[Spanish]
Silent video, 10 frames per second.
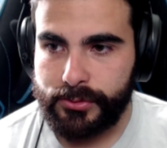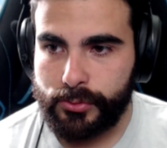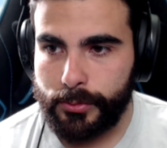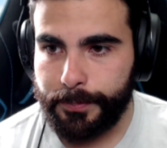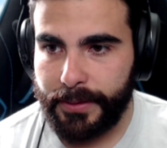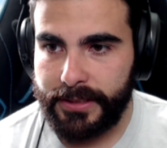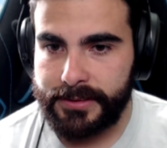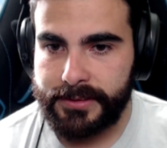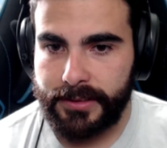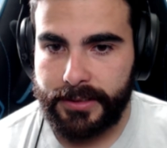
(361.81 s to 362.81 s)

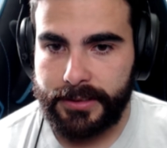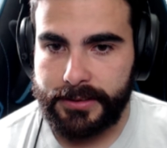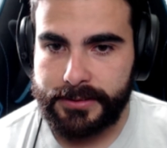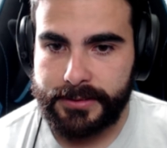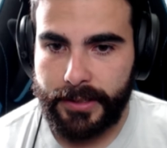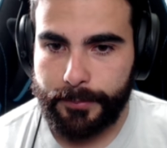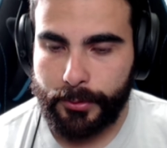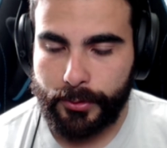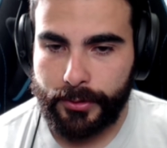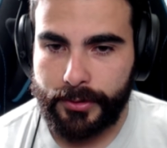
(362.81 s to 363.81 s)
Tumpis y
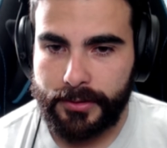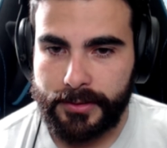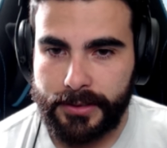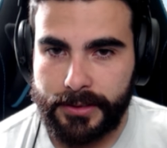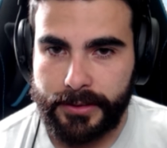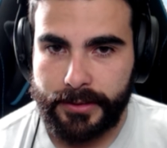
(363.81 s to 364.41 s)
Cyborg. Ay,